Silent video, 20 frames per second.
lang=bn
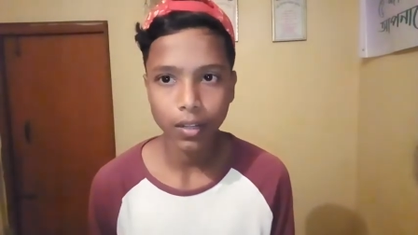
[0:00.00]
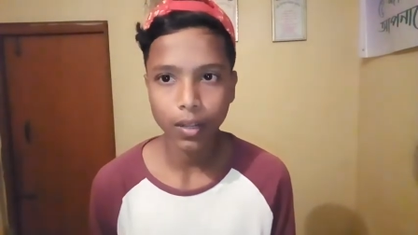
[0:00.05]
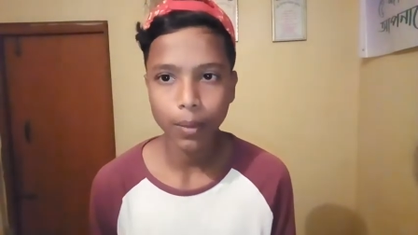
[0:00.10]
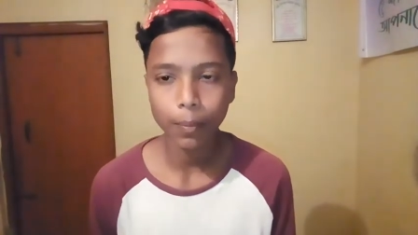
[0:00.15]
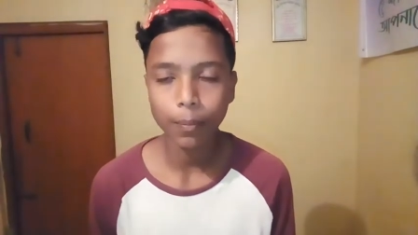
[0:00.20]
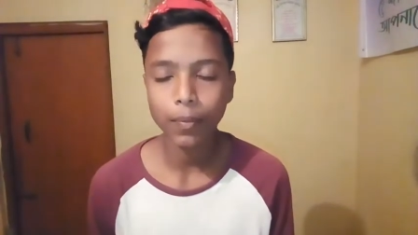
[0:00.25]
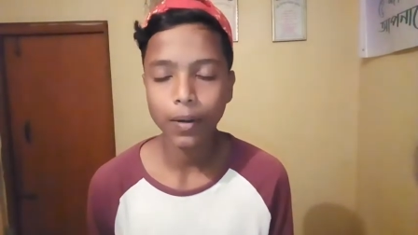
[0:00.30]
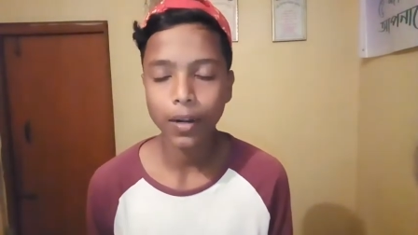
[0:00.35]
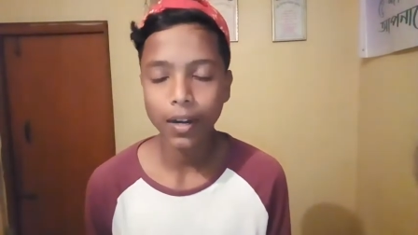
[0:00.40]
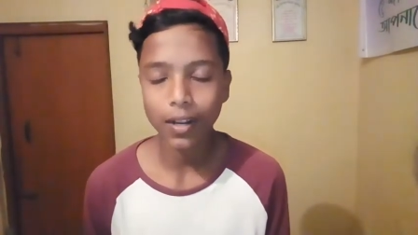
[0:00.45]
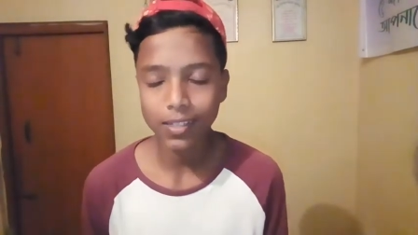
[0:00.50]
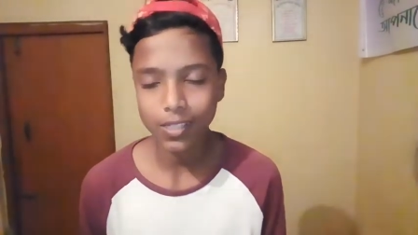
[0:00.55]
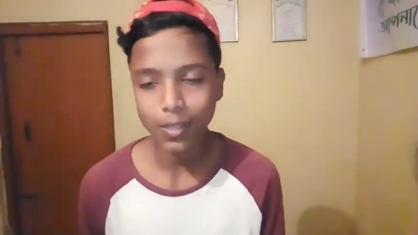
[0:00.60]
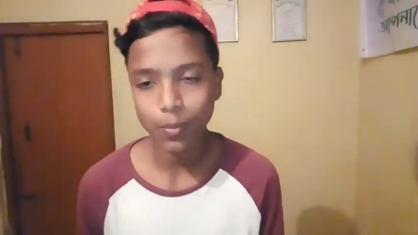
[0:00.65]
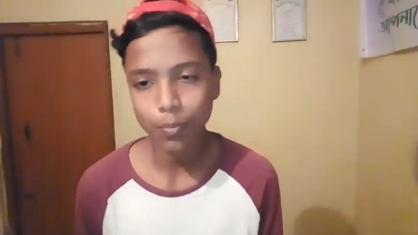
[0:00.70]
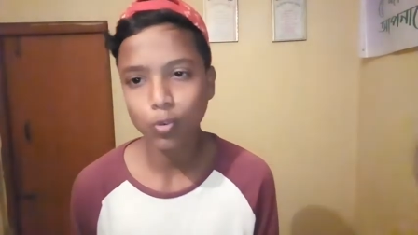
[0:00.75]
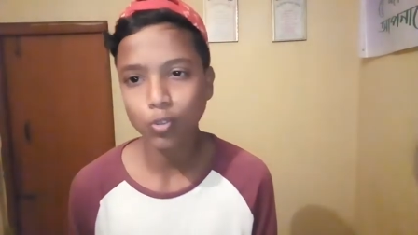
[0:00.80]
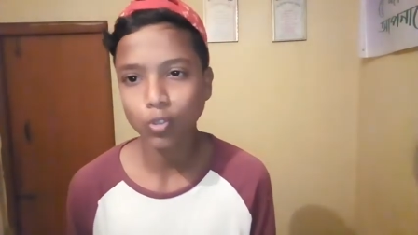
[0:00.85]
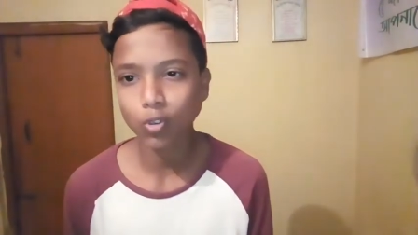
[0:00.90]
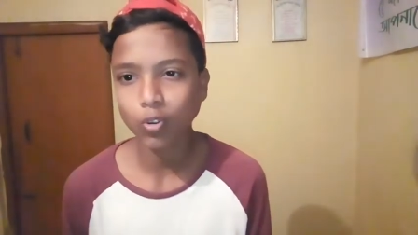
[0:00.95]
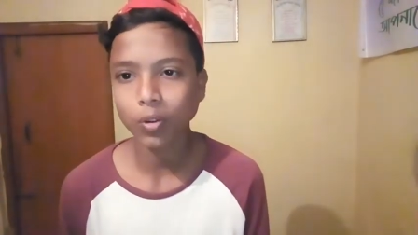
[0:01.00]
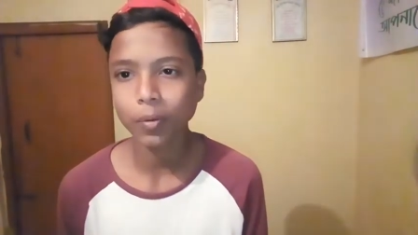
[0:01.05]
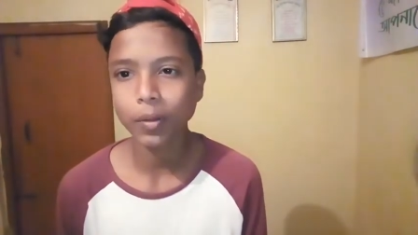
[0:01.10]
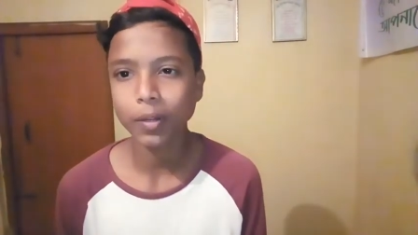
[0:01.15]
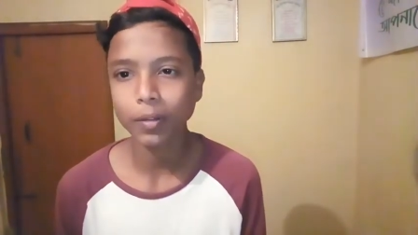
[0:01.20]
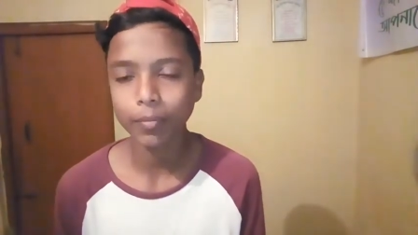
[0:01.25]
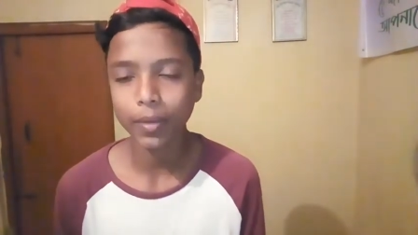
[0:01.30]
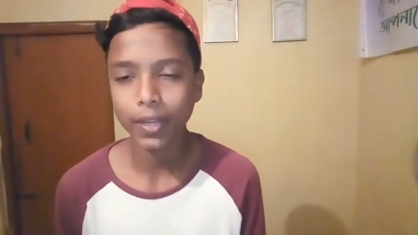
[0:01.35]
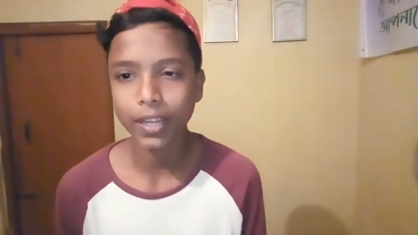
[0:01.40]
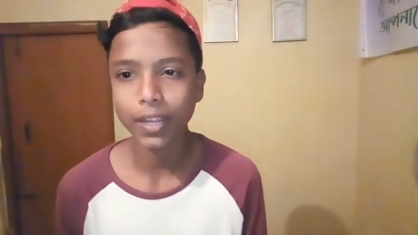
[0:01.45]
আপনারা সাপোর্ট
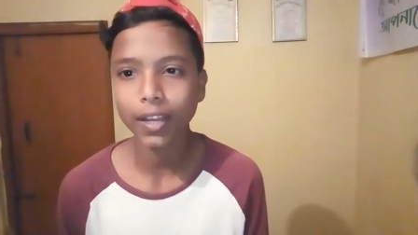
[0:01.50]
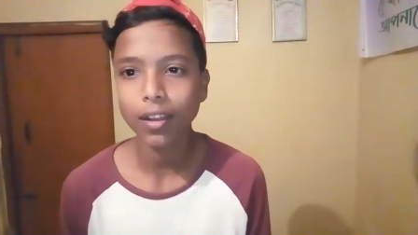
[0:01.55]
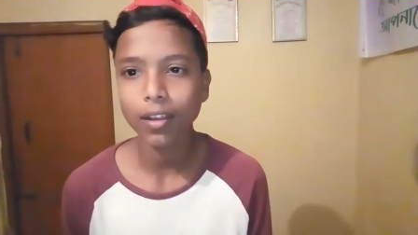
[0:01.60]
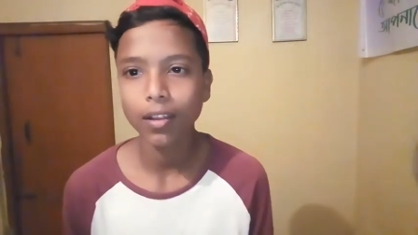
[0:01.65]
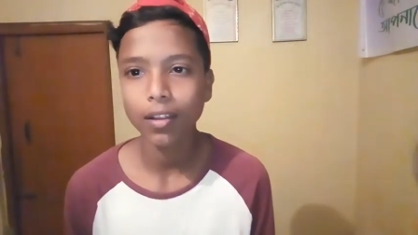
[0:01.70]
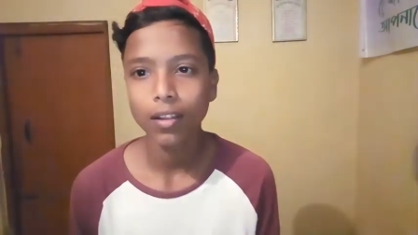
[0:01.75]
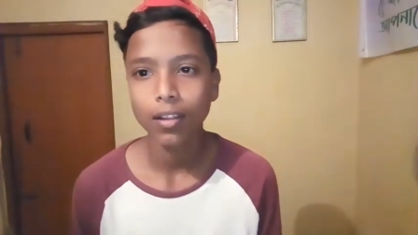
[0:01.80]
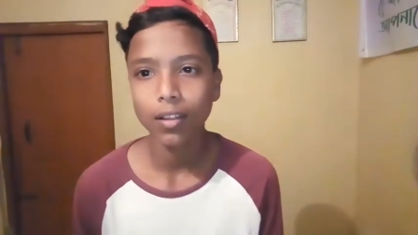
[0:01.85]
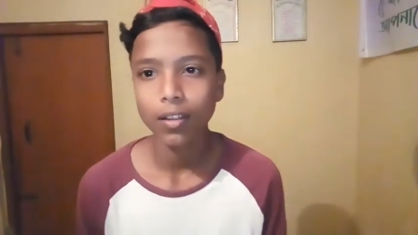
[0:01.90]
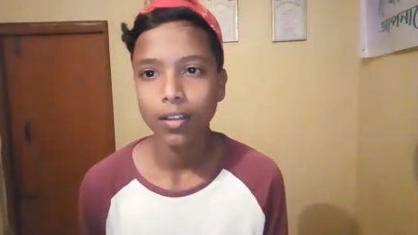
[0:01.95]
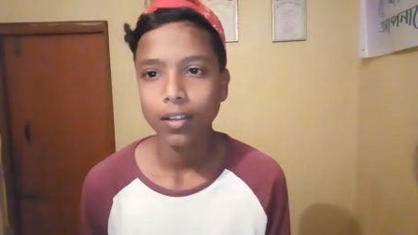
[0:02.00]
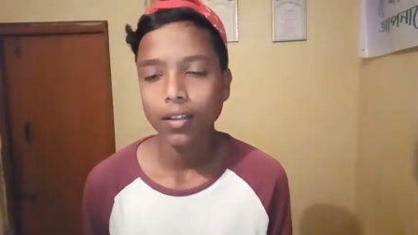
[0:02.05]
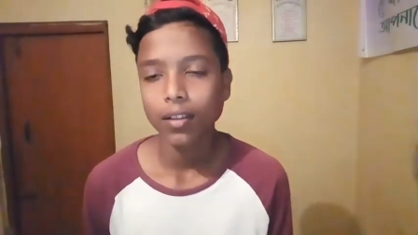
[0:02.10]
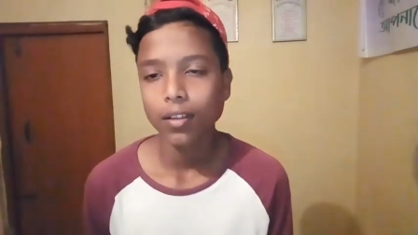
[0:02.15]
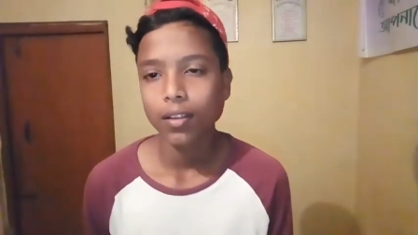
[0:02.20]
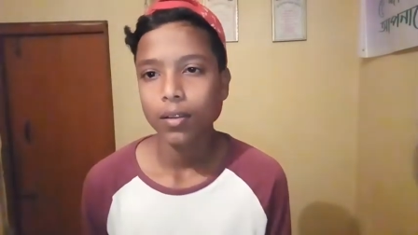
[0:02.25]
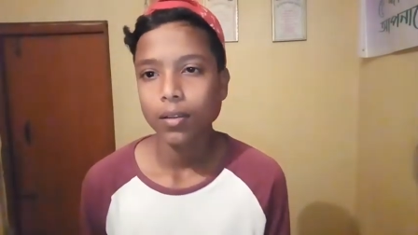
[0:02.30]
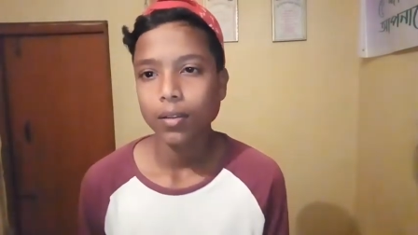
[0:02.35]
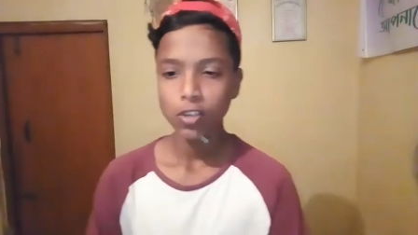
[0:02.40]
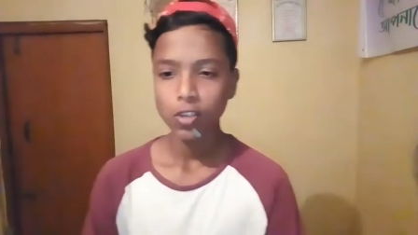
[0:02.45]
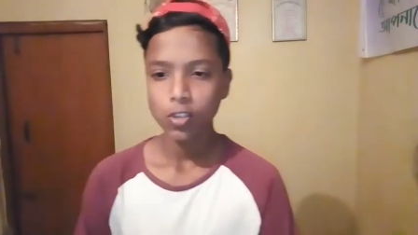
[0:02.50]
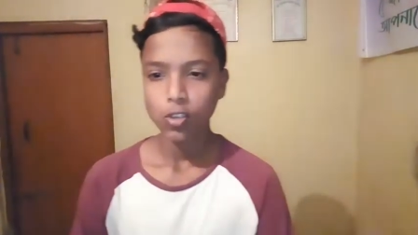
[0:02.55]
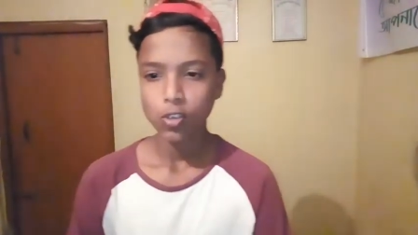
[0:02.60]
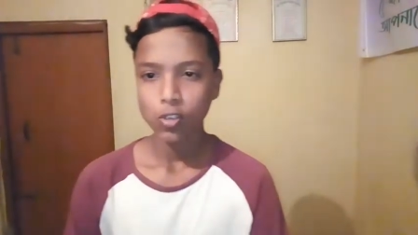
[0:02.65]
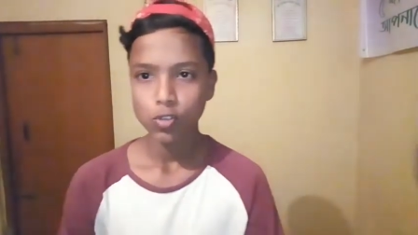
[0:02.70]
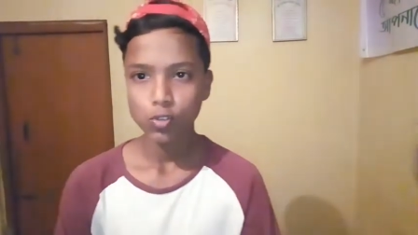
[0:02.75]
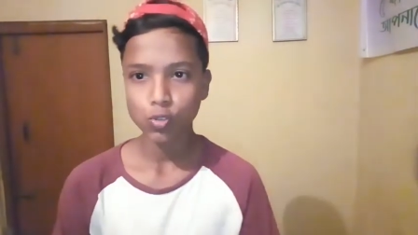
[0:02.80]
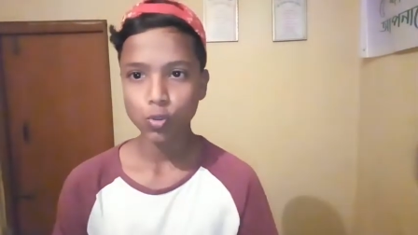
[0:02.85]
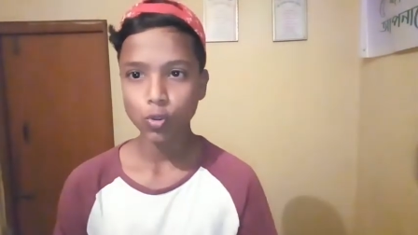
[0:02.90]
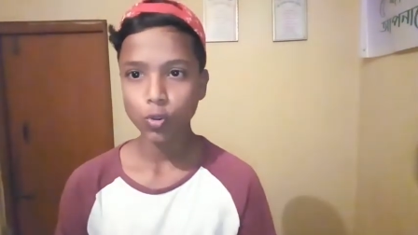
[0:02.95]
করবেন ভাইয়া
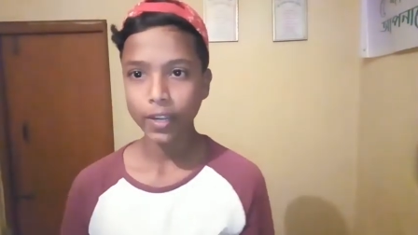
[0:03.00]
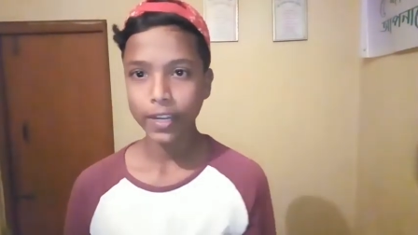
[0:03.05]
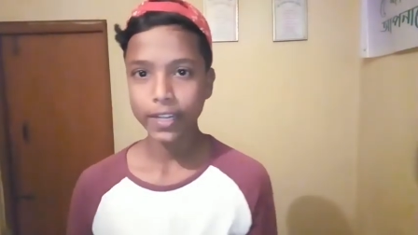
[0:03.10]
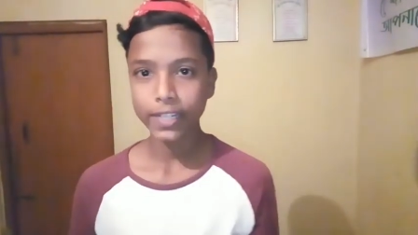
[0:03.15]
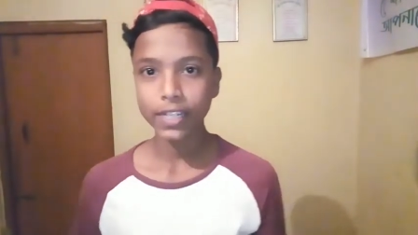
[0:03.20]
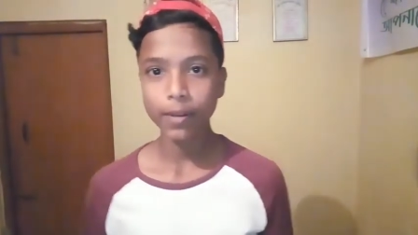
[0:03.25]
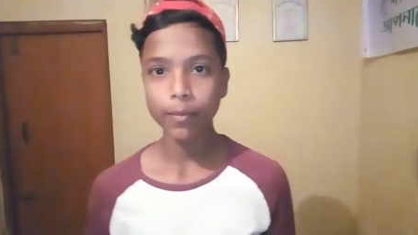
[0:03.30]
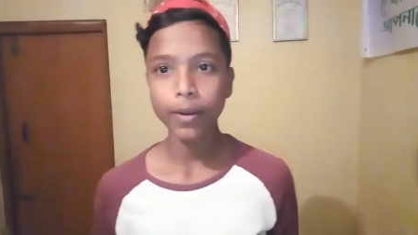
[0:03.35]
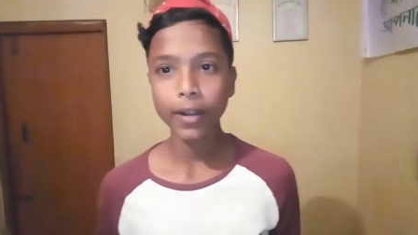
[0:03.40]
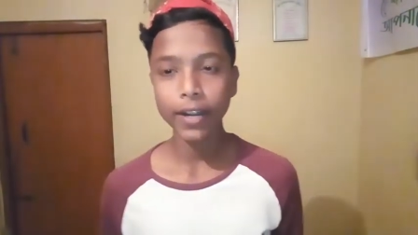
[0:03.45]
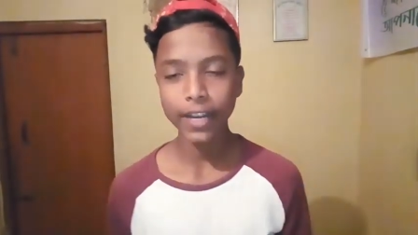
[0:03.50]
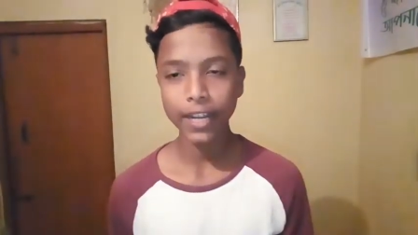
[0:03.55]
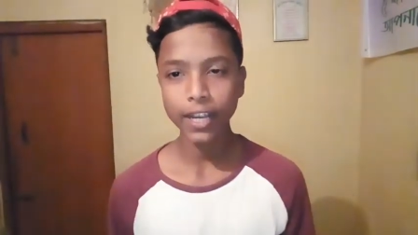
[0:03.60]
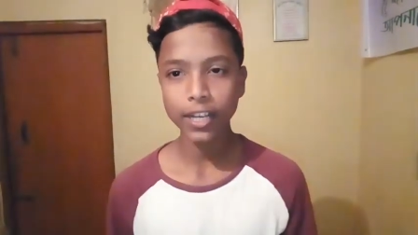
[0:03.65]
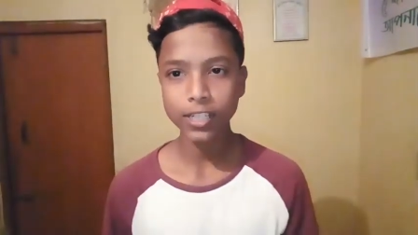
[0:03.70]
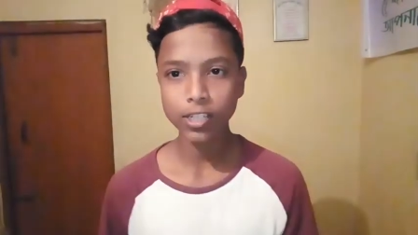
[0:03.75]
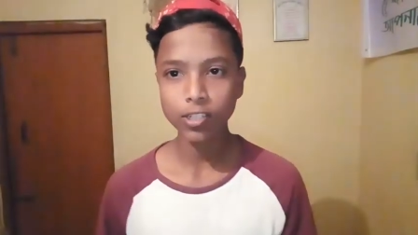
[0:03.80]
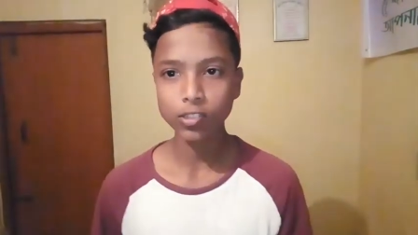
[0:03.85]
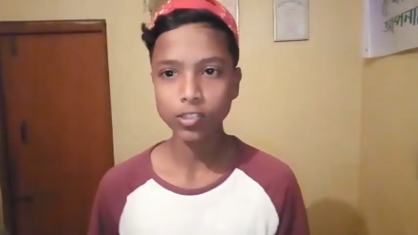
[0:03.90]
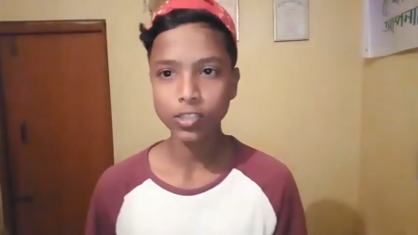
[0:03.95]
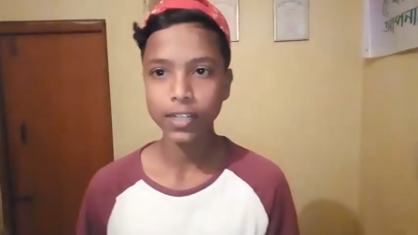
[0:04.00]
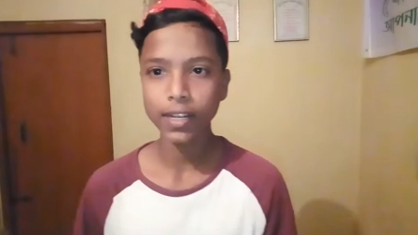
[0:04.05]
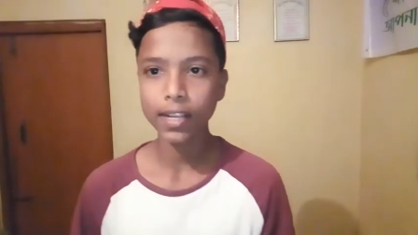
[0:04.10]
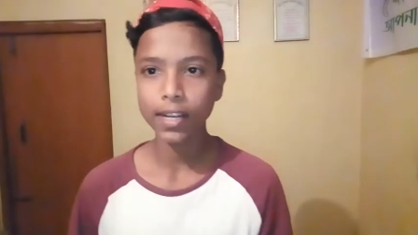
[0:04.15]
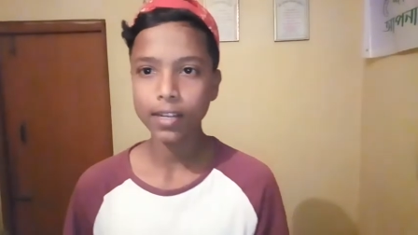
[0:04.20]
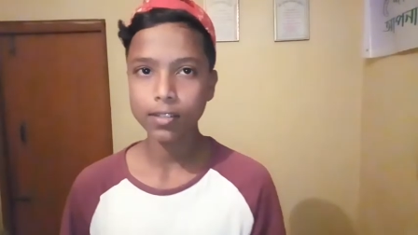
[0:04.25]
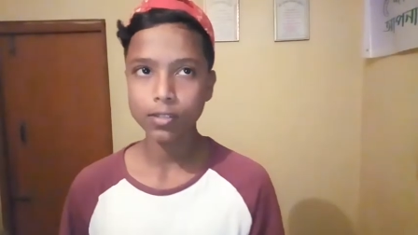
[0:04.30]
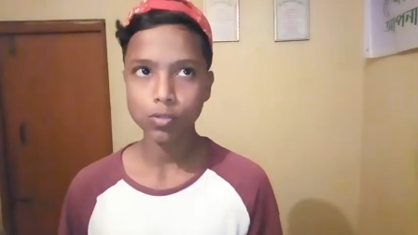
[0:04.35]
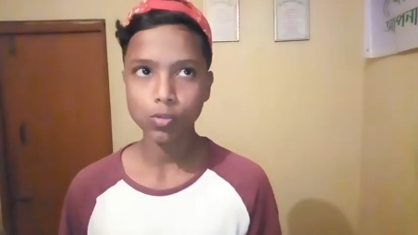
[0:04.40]
সো এটা আমার রিয়াকশন চ্যানেল